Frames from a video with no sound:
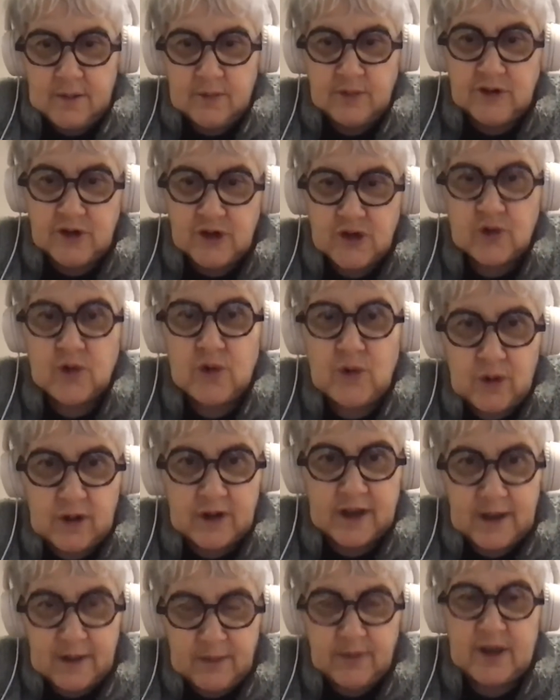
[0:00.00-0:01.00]

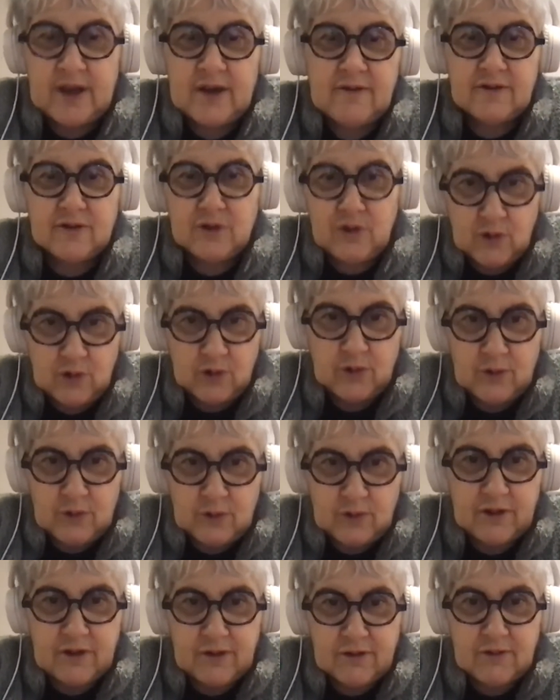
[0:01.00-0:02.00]
Bonjour et
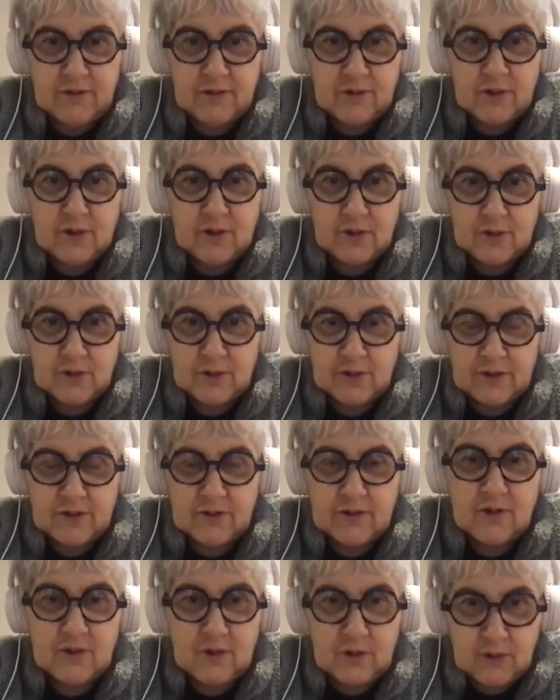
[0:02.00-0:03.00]
bienvenue sur euh,
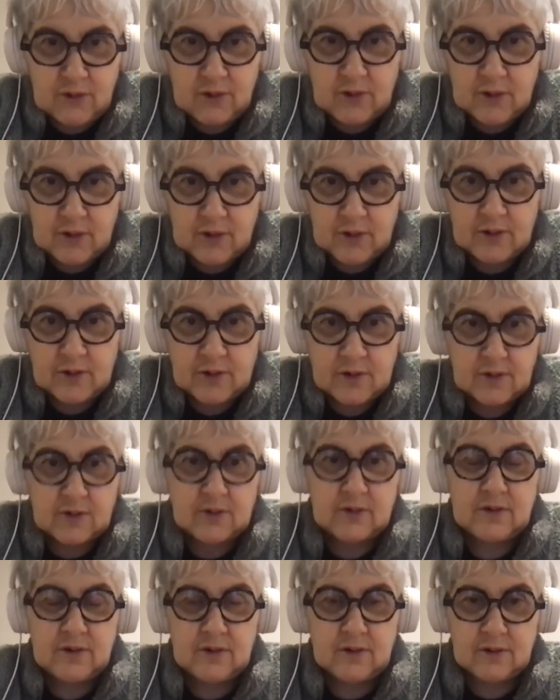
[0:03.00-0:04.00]
ce cours
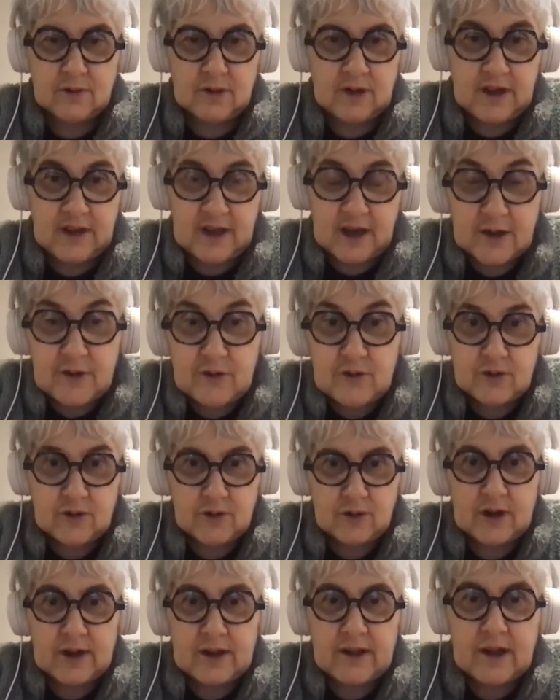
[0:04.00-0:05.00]
euh, de
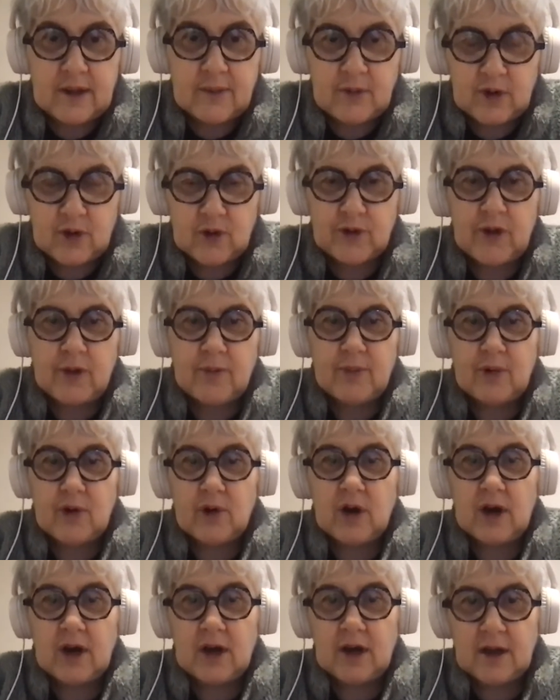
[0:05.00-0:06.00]
littérature de l'extrême
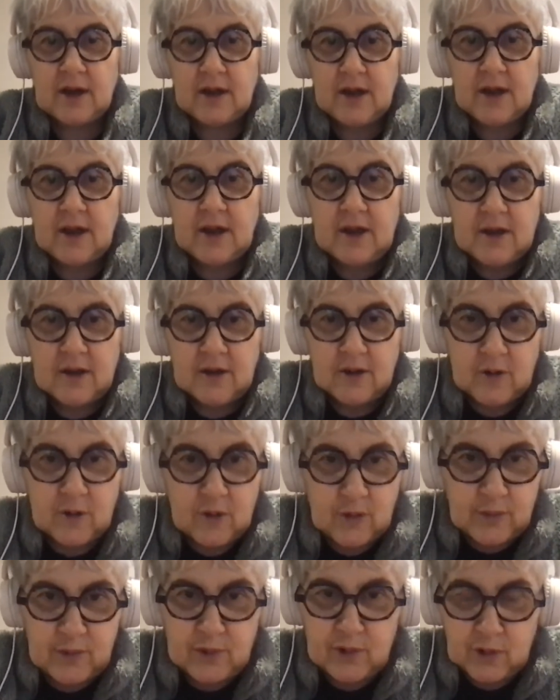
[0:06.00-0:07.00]
contemporain
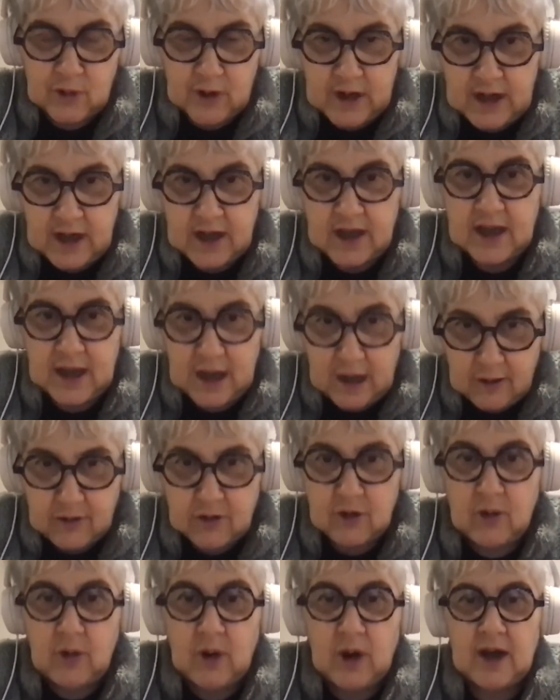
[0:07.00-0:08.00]
euh, pour les
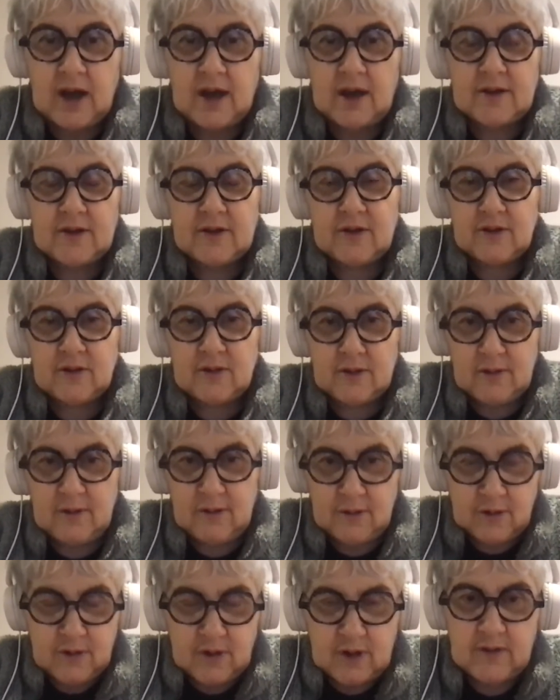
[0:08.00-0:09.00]
L3 de
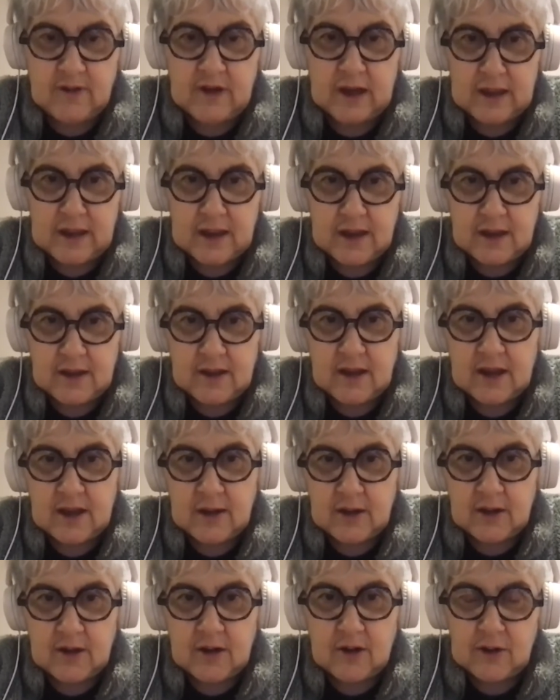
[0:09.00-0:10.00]

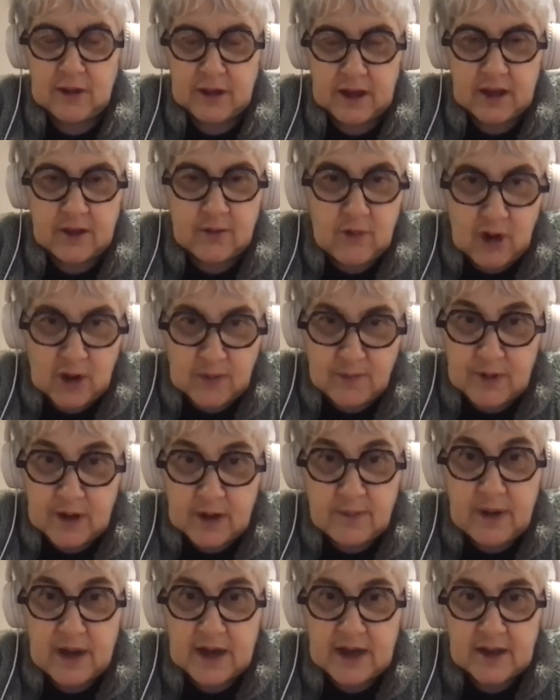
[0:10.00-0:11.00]
l'université anciennement
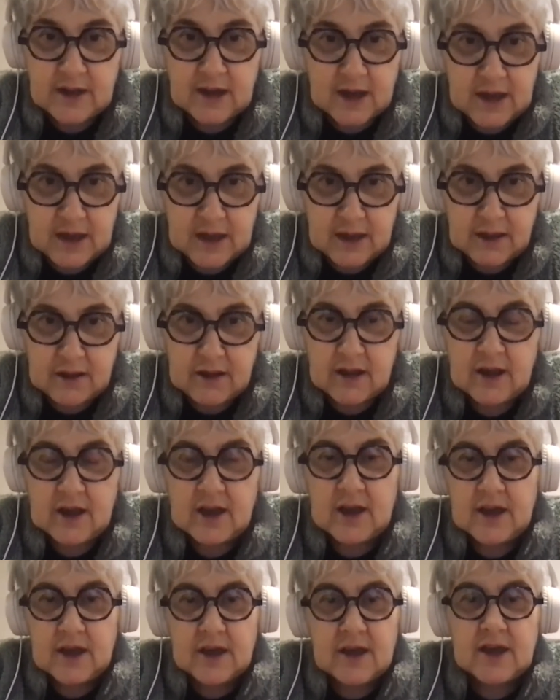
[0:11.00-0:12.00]
appelée Paris 13
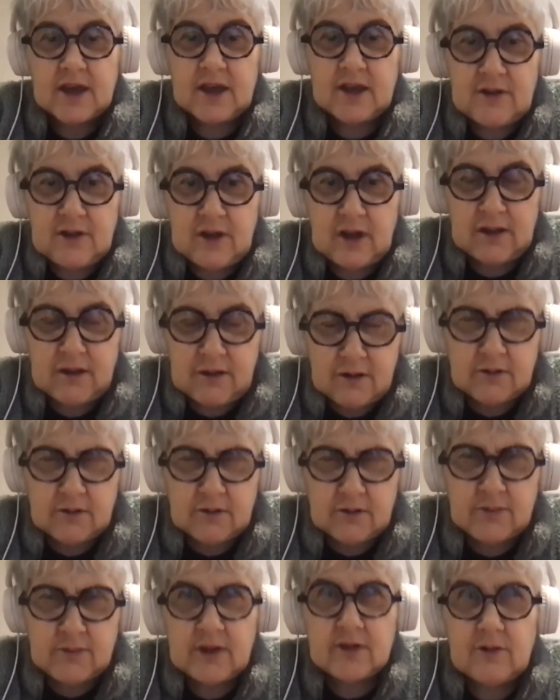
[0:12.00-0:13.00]
et
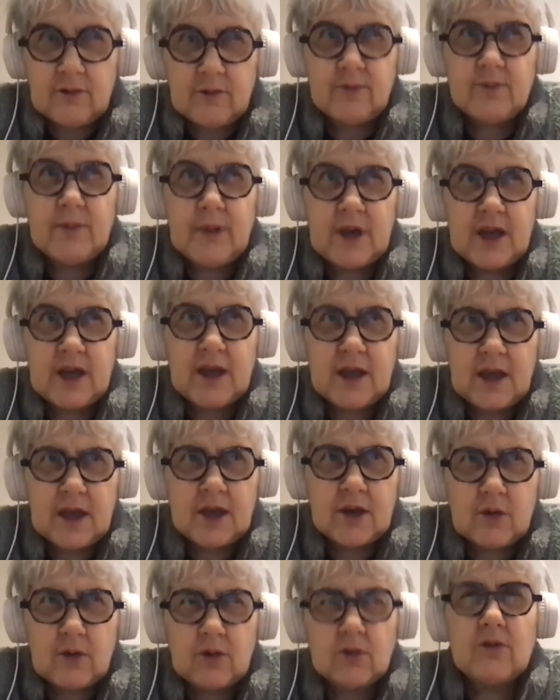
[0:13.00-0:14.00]
désormais nommée